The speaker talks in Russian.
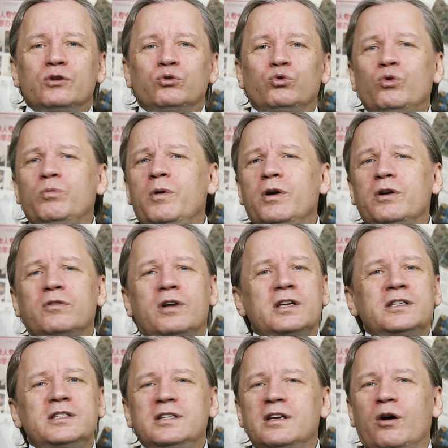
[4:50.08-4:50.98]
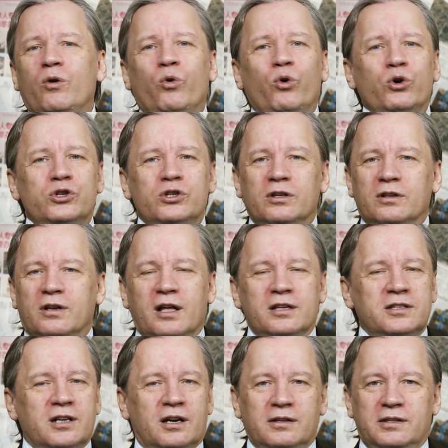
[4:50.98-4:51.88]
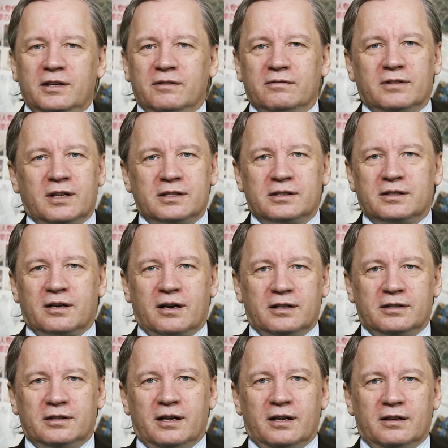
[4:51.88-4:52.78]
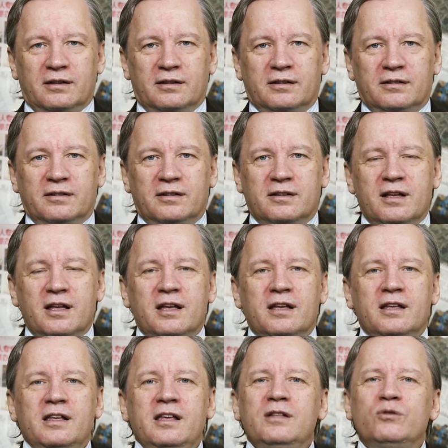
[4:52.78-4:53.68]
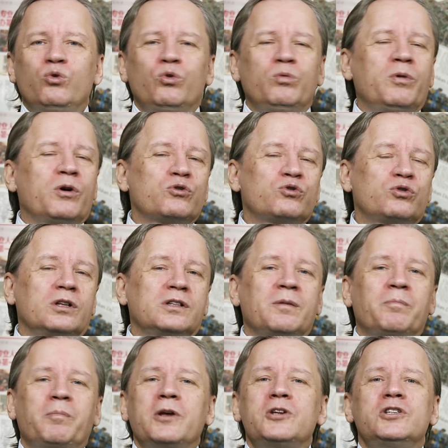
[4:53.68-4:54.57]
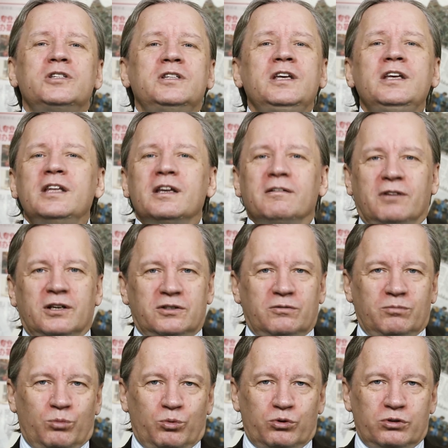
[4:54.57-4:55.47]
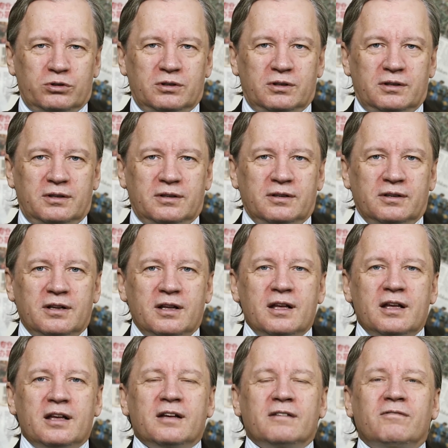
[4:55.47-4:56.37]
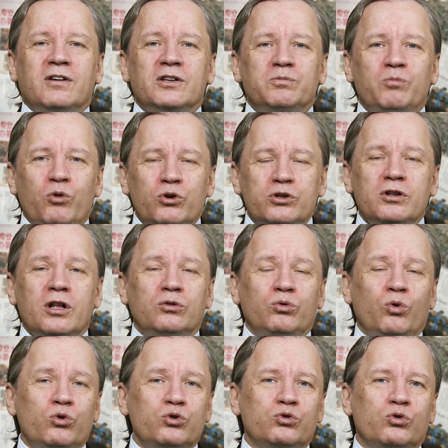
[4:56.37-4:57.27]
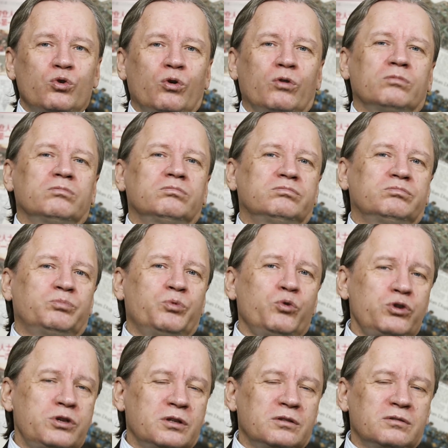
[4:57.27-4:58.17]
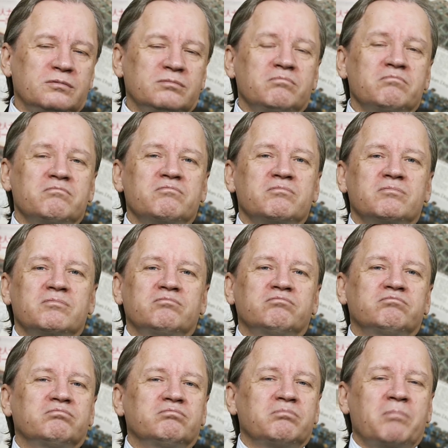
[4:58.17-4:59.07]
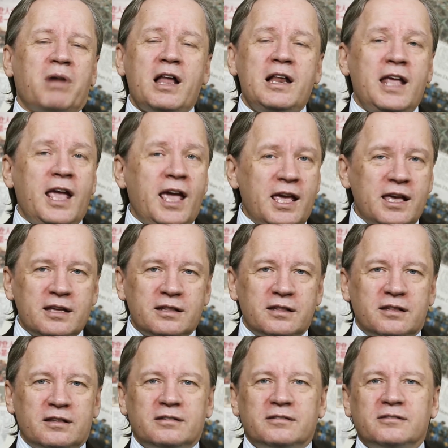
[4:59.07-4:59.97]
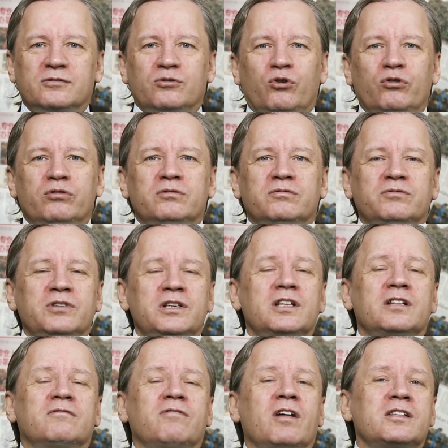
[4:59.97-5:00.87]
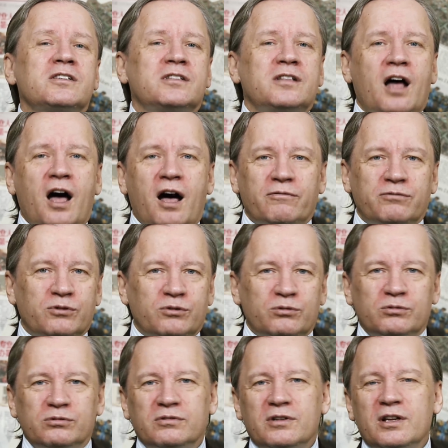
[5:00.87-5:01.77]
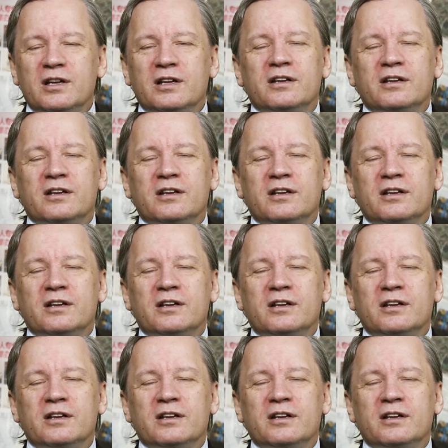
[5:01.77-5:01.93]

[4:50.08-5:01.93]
Думаю, Россия очень консервативная страна. И думаю, что это почти невозможно. Возможно то, что Путин болеет, он выйдет в отставку.